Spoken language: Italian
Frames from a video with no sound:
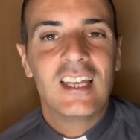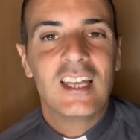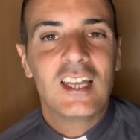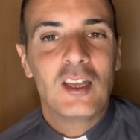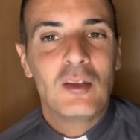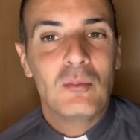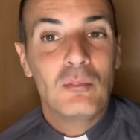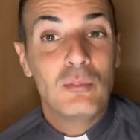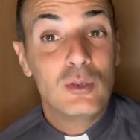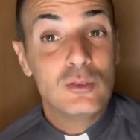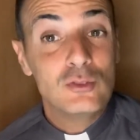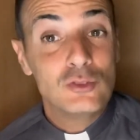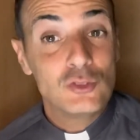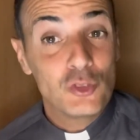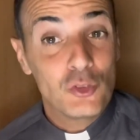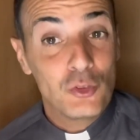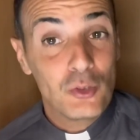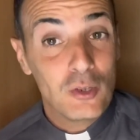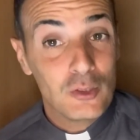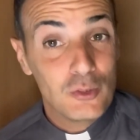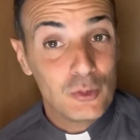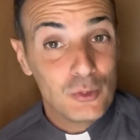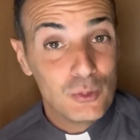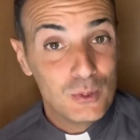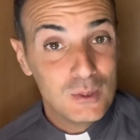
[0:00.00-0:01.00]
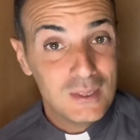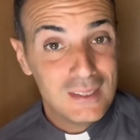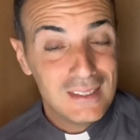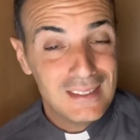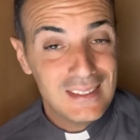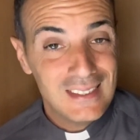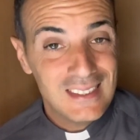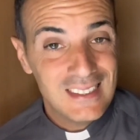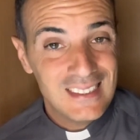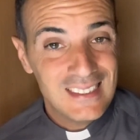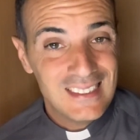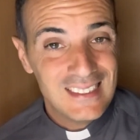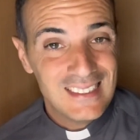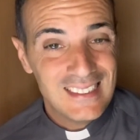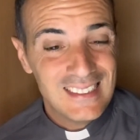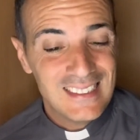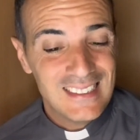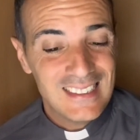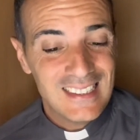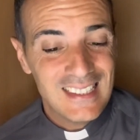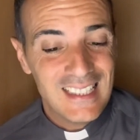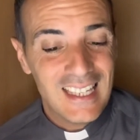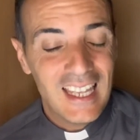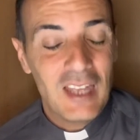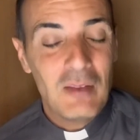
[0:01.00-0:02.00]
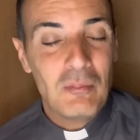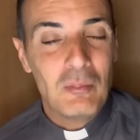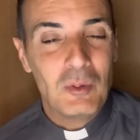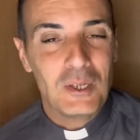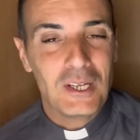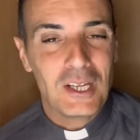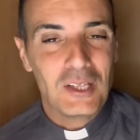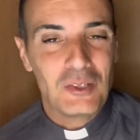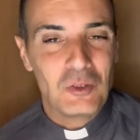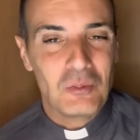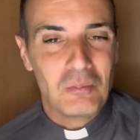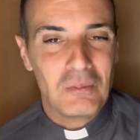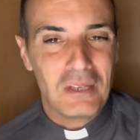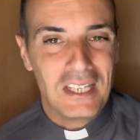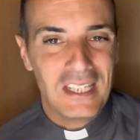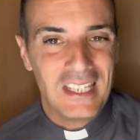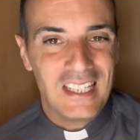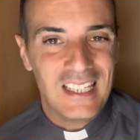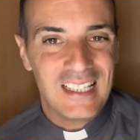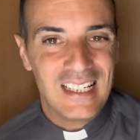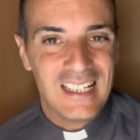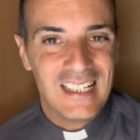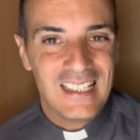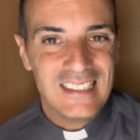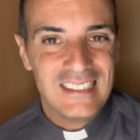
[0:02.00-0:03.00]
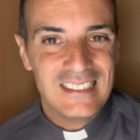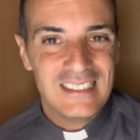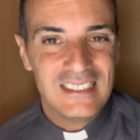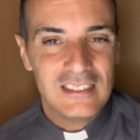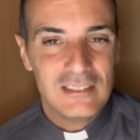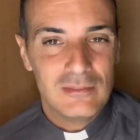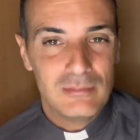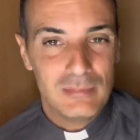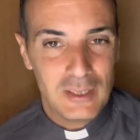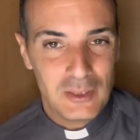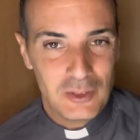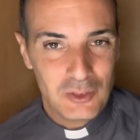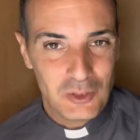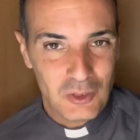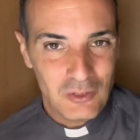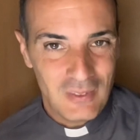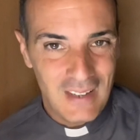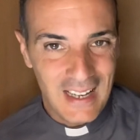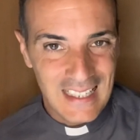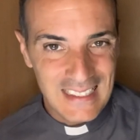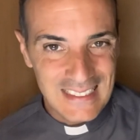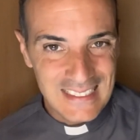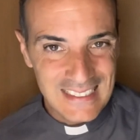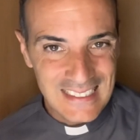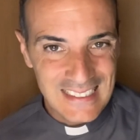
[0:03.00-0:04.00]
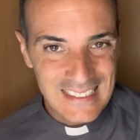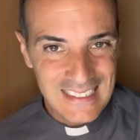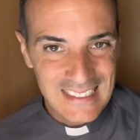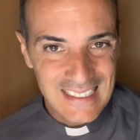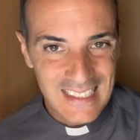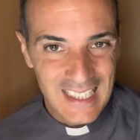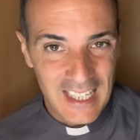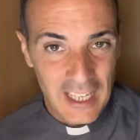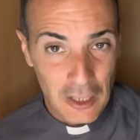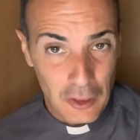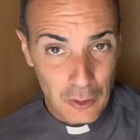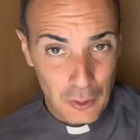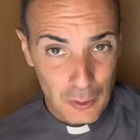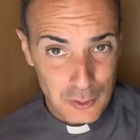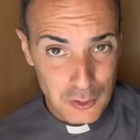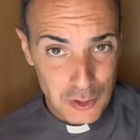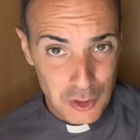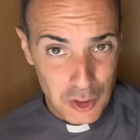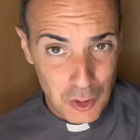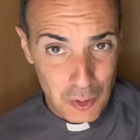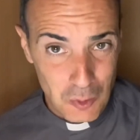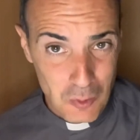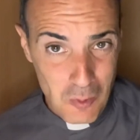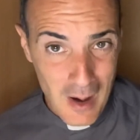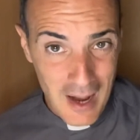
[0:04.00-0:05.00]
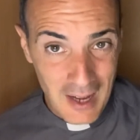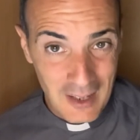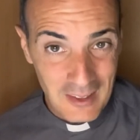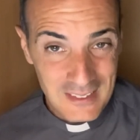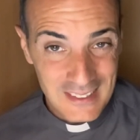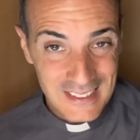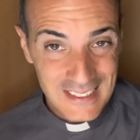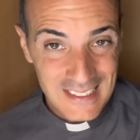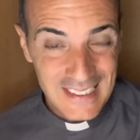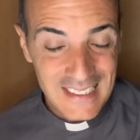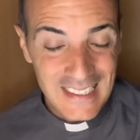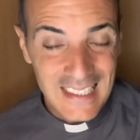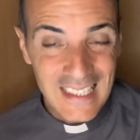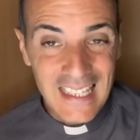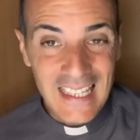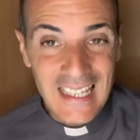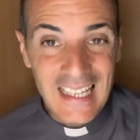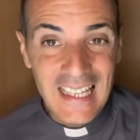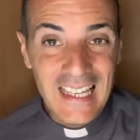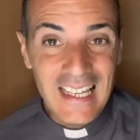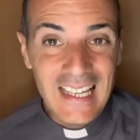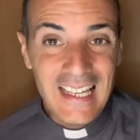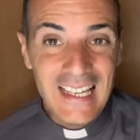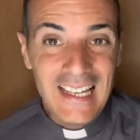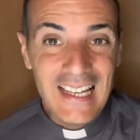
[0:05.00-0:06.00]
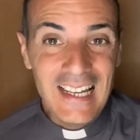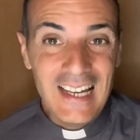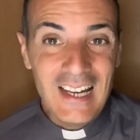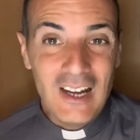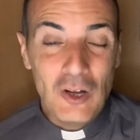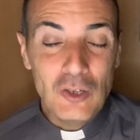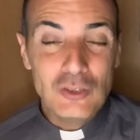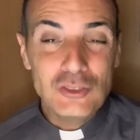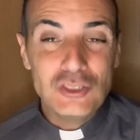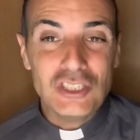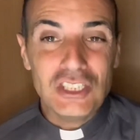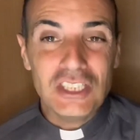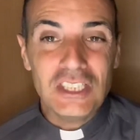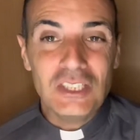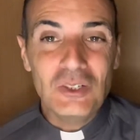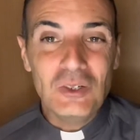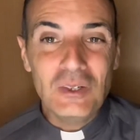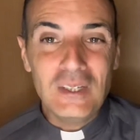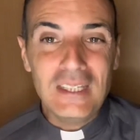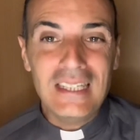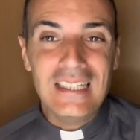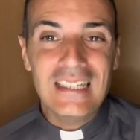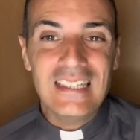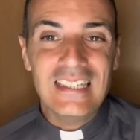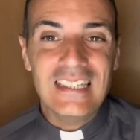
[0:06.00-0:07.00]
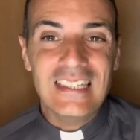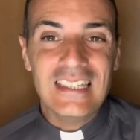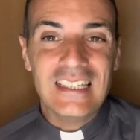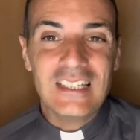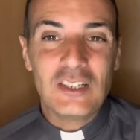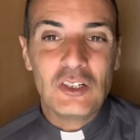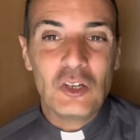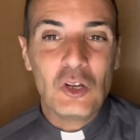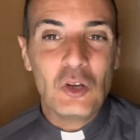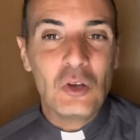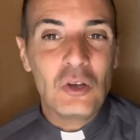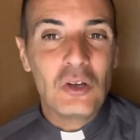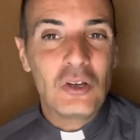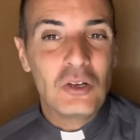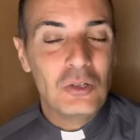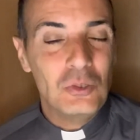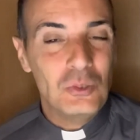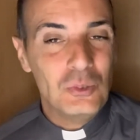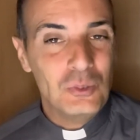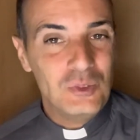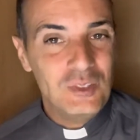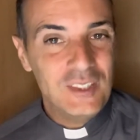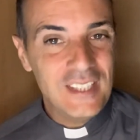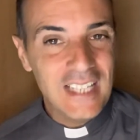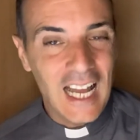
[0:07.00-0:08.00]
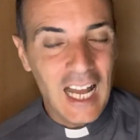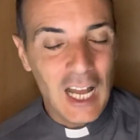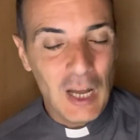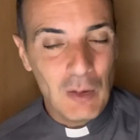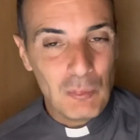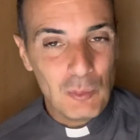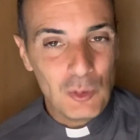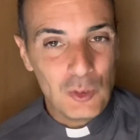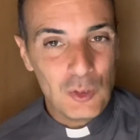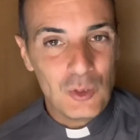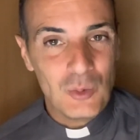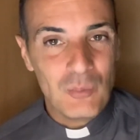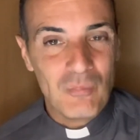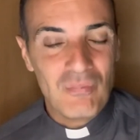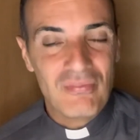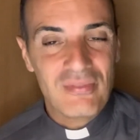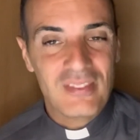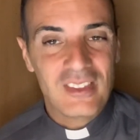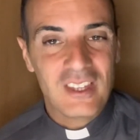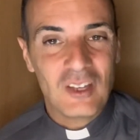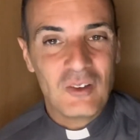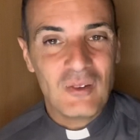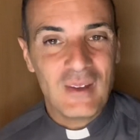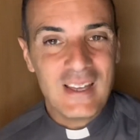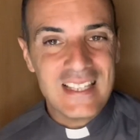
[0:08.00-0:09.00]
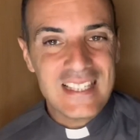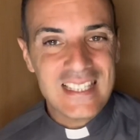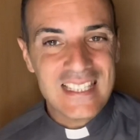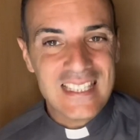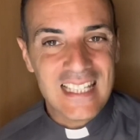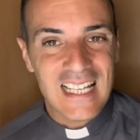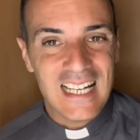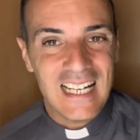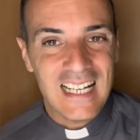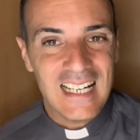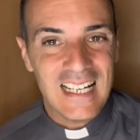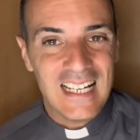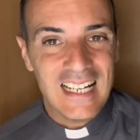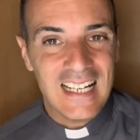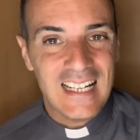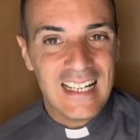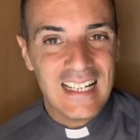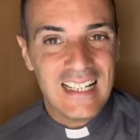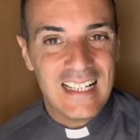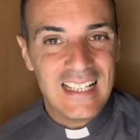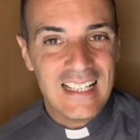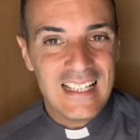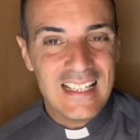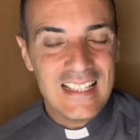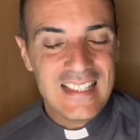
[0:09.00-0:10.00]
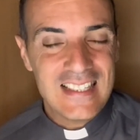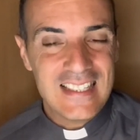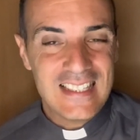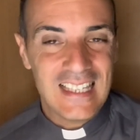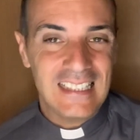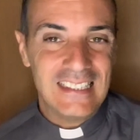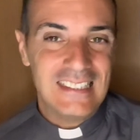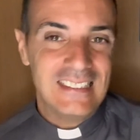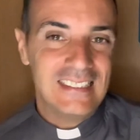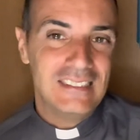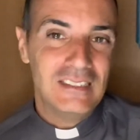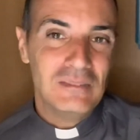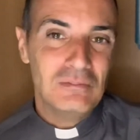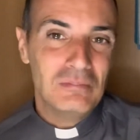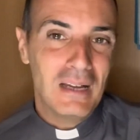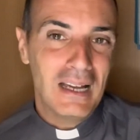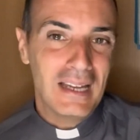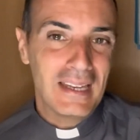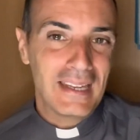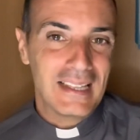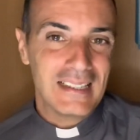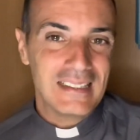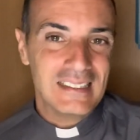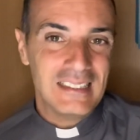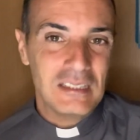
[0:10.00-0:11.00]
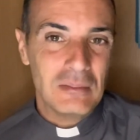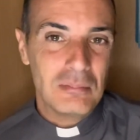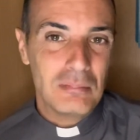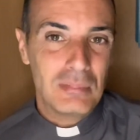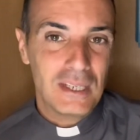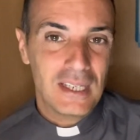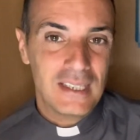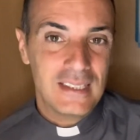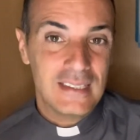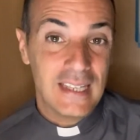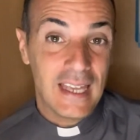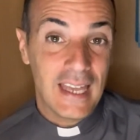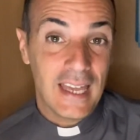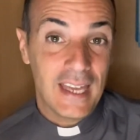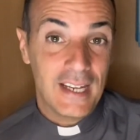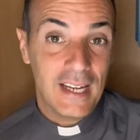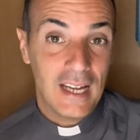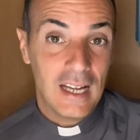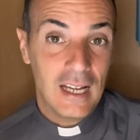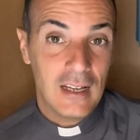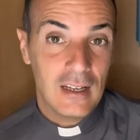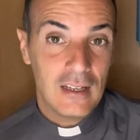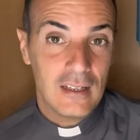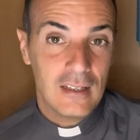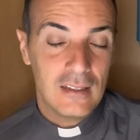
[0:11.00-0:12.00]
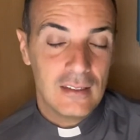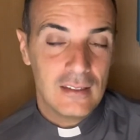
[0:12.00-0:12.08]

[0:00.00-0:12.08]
Buongiorno a tutti e buona domenica, bentrovati, eccoci qua. Oggi noi concludiamo questa settimana di preghiera